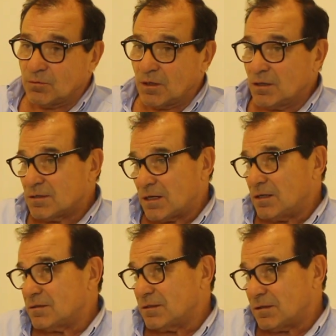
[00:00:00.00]
utilizar
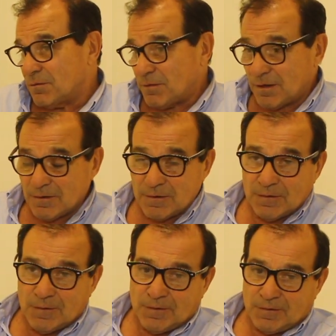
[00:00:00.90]
el sistema
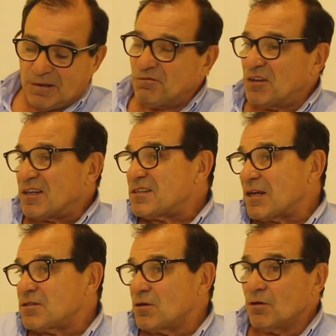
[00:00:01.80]
de
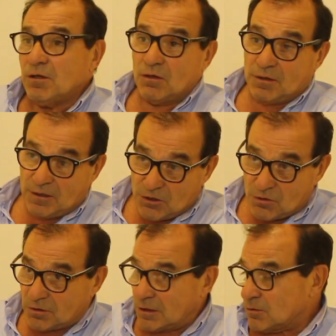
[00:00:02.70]
financiación, y de
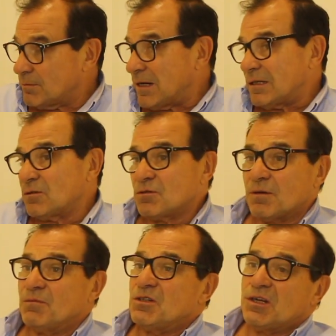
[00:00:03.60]
hecho lo están tomando
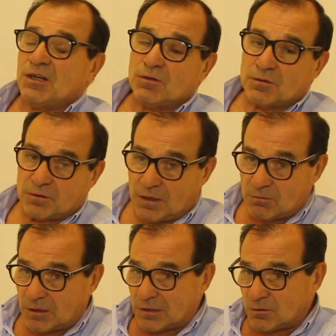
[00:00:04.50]
semilleros,
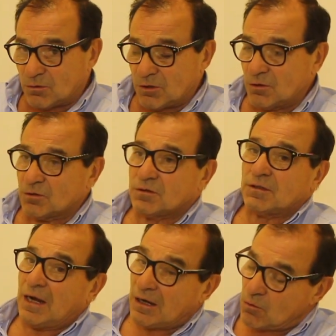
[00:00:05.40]

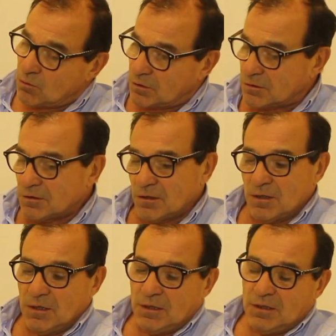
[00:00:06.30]
laboratorios, algunos,
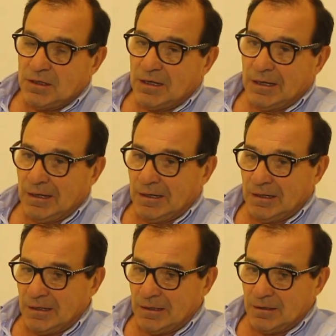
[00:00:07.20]

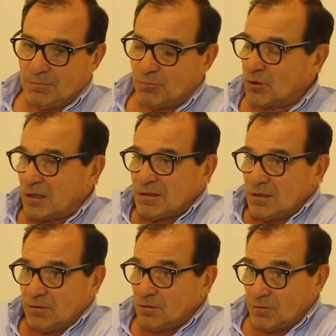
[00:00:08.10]
eh, porque
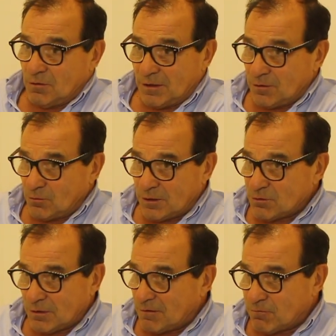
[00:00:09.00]
si no, no
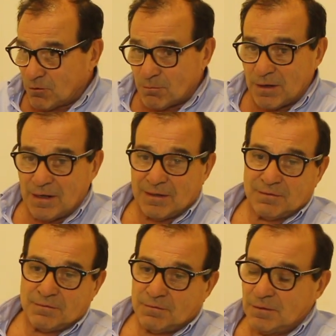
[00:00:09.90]
es una forma
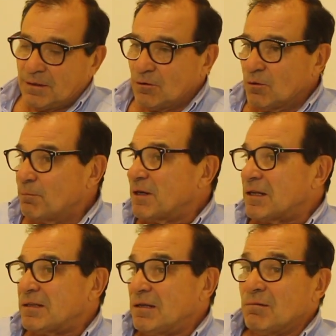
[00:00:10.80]
eh,
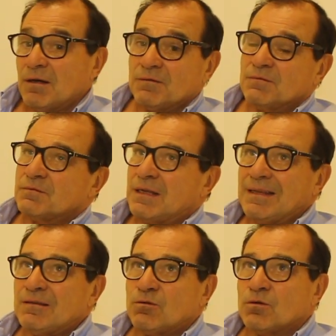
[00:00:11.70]
operativa.
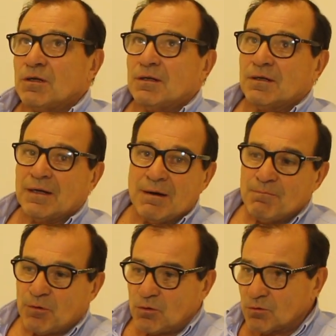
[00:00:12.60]
Tanto el
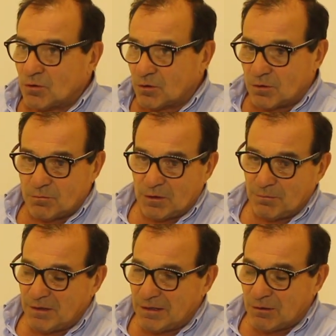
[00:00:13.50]
gran productor como
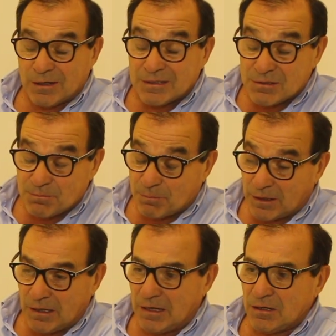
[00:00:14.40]
el, el
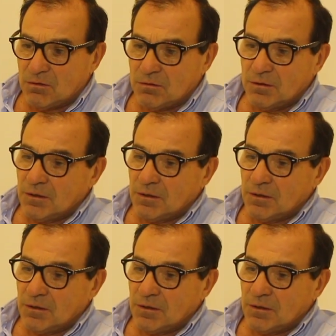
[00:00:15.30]
pequeño